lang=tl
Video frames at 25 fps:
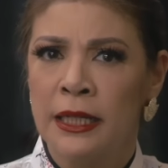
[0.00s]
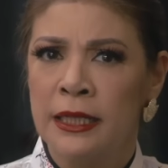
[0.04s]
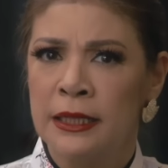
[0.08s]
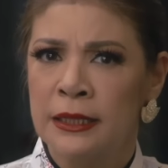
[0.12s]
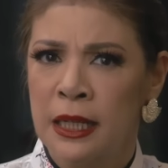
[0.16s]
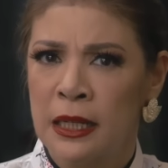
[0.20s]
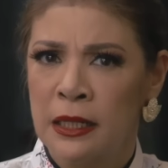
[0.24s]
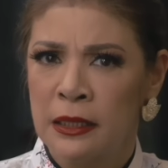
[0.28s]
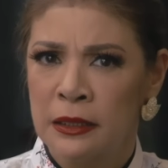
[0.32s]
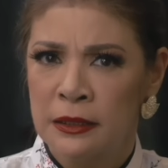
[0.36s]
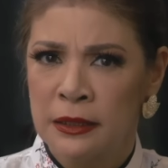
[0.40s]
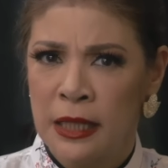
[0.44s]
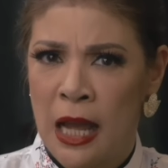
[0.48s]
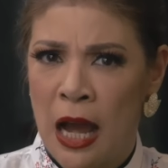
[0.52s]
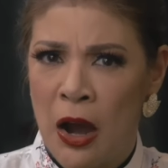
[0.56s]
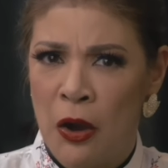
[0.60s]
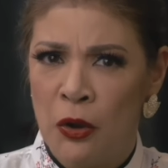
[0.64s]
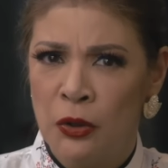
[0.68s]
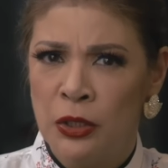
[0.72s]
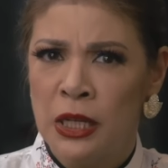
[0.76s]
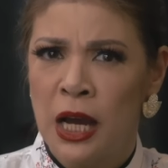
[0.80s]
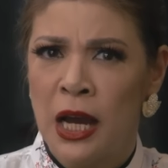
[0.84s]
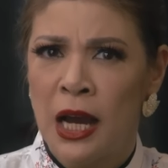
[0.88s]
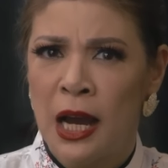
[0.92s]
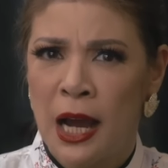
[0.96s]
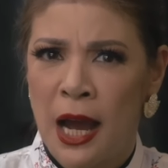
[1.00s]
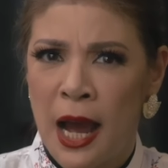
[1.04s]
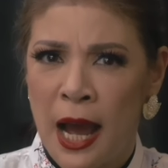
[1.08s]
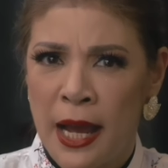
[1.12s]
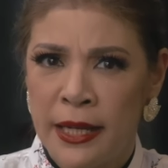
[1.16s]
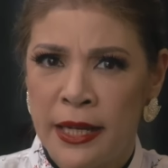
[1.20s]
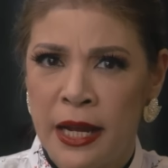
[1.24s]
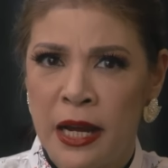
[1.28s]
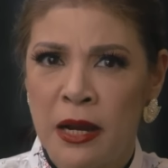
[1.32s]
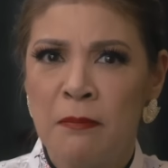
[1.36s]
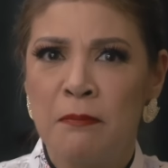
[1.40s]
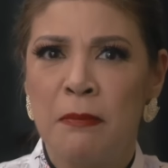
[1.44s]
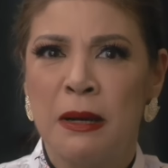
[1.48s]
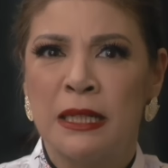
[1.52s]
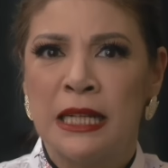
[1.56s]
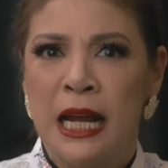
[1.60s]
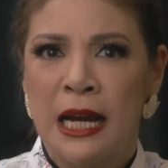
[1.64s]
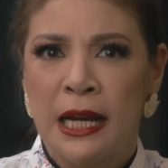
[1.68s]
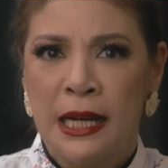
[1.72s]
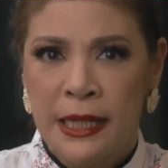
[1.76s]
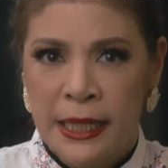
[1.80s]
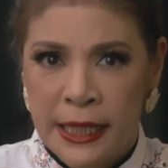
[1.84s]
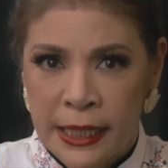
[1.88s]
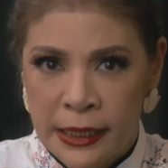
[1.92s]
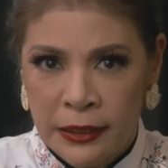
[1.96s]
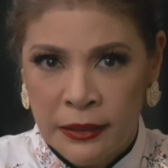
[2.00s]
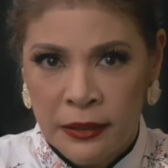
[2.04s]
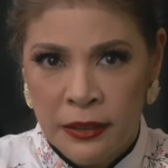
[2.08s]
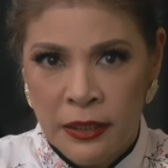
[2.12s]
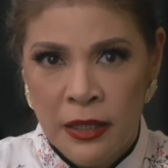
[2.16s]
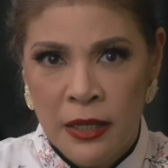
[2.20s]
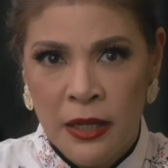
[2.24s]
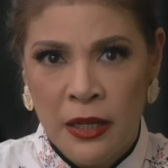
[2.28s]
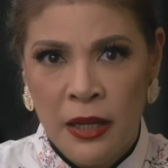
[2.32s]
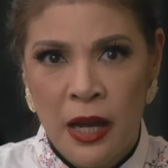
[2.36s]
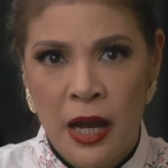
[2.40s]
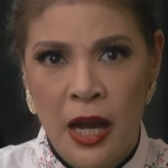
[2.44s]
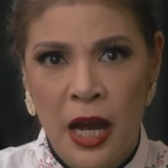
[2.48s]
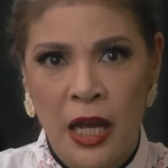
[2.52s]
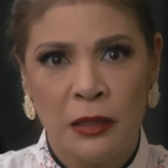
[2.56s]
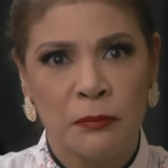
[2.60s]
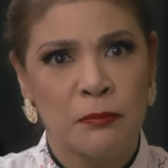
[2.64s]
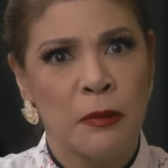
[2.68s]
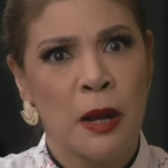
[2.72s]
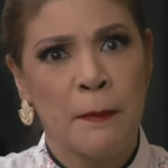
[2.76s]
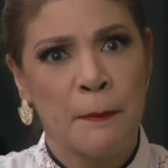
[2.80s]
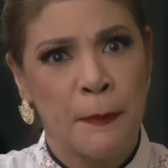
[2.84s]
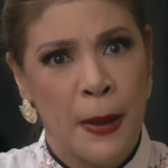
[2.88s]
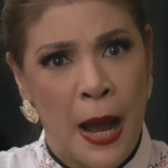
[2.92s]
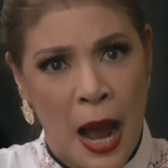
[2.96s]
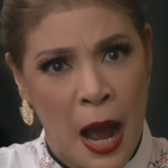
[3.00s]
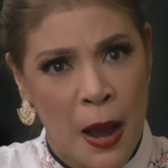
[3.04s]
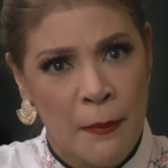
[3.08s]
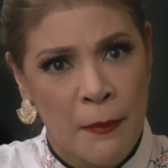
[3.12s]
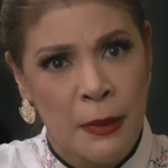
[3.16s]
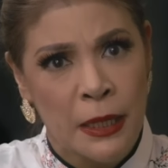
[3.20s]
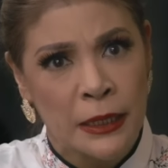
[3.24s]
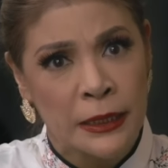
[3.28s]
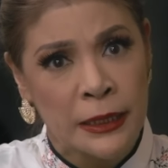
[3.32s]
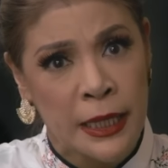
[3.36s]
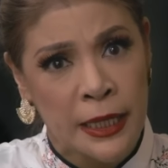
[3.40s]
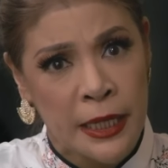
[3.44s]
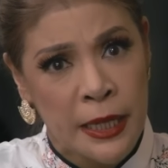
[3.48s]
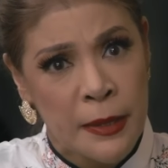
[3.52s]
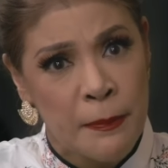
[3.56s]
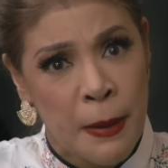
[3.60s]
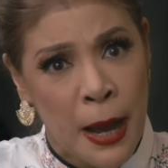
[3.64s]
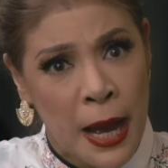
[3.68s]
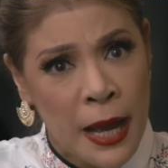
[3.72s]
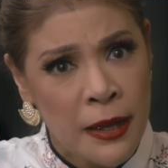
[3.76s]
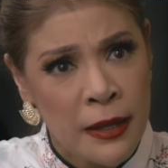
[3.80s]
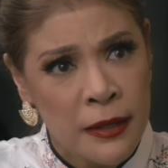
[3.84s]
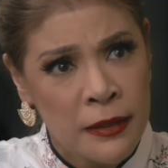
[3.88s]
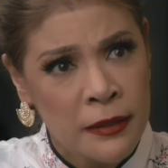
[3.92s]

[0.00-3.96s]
ang isang tao na kayang manakit at magpahamak ng iba?